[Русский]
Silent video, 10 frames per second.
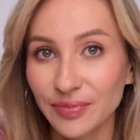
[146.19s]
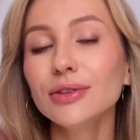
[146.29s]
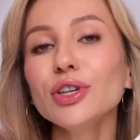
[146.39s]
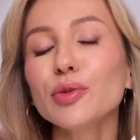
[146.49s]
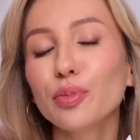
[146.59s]

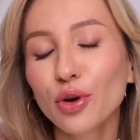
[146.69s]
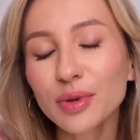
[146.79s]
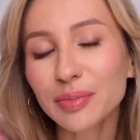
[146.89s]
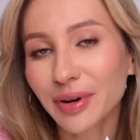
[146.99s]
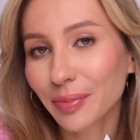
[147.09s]
Ну и
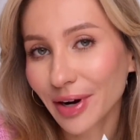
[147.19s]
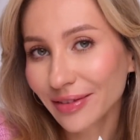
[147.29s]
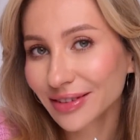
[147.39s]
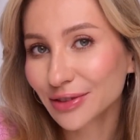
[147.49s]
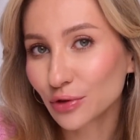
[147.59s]
помним про
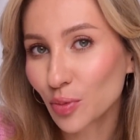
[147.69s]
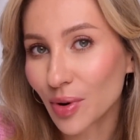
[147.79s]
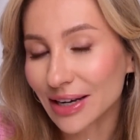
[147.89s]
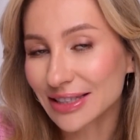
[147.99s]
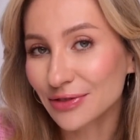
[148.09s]
правило двух
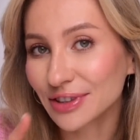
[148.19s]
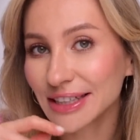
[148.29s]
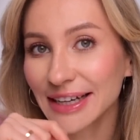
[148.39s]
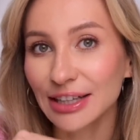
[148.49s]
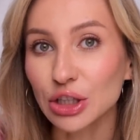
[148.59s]
пальцев,
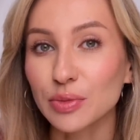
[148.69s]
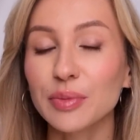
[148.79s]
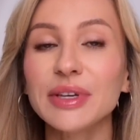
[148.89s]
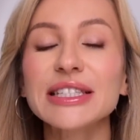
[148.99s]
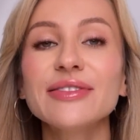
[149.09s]
не
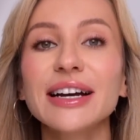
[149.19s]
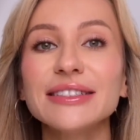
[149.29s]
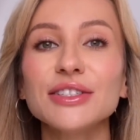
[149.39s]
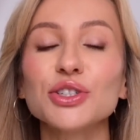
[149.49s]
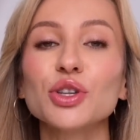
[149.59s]
экономим. Если вы
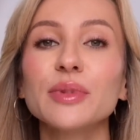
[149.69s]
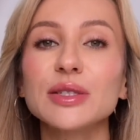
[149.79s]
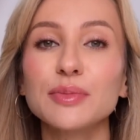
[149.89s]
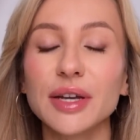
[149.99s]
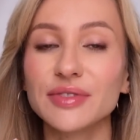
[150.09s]
хотите, чтобы
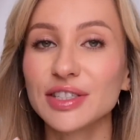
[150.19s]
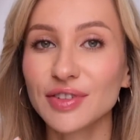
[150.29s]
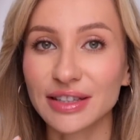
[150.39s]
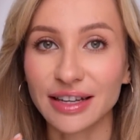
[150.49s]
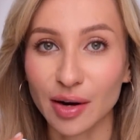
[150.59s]
SPF
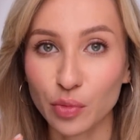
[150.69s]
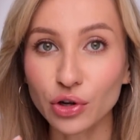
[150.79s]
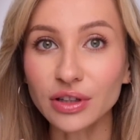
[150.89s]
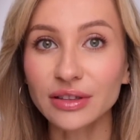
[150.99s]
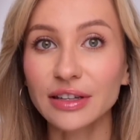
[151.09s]
действительно
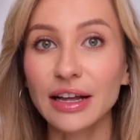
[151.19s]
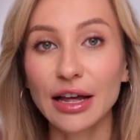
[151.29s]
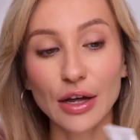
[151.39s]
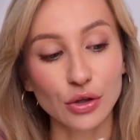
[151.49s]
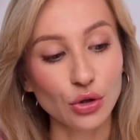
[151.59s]
работало,
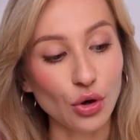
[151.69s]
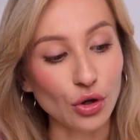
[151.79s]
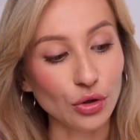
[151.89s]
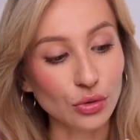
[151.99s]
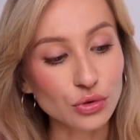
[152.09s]

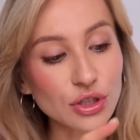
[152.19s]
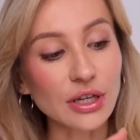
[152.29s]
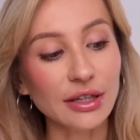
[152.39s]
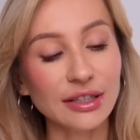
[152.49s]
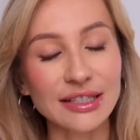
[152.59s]
то
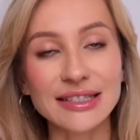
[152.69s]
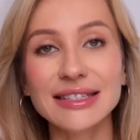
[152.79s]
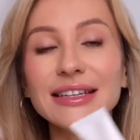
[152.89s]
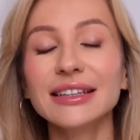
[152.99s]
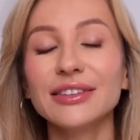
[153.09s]
нужно
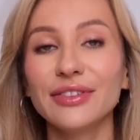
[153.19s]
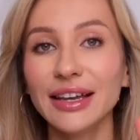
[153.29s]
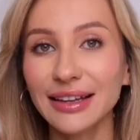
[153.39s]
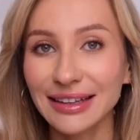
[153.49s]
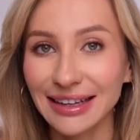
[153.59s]
нанести
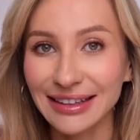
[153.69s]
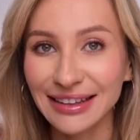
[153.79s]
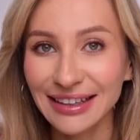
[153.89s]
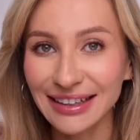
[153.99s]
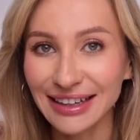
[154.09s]
две
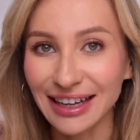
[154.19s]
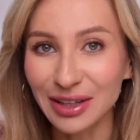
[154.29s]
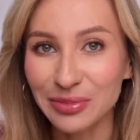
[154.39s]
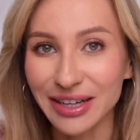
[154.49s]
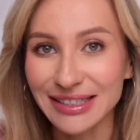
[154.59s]
длинные
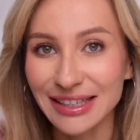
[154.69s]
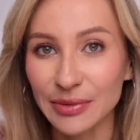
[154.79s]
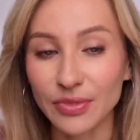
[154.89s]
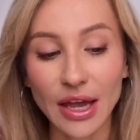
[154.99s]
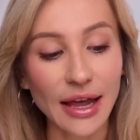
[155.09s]

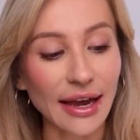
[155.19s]
колбаски.